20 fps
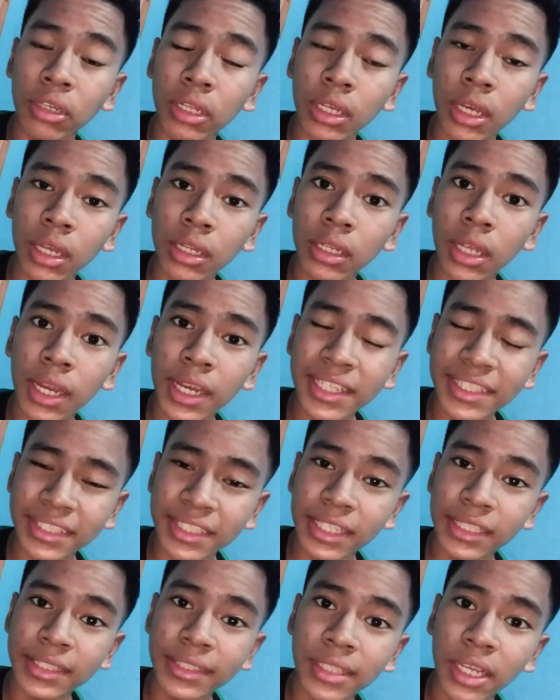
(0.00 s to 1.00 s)
na, alas
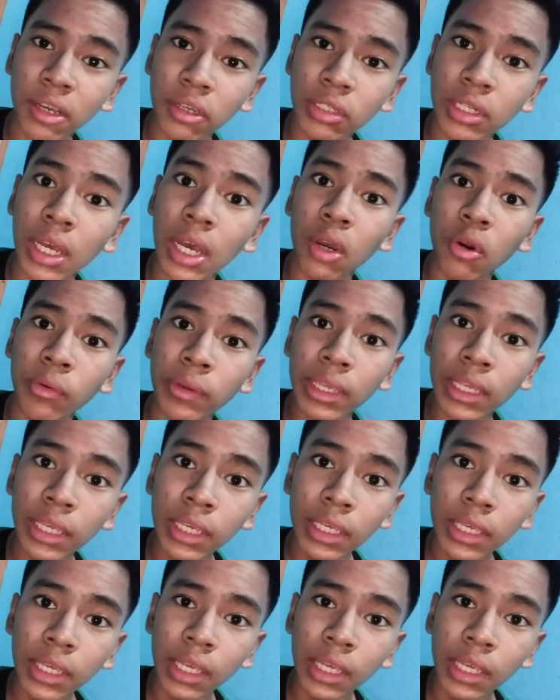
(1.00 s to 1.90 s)
3 na ako nakauwi.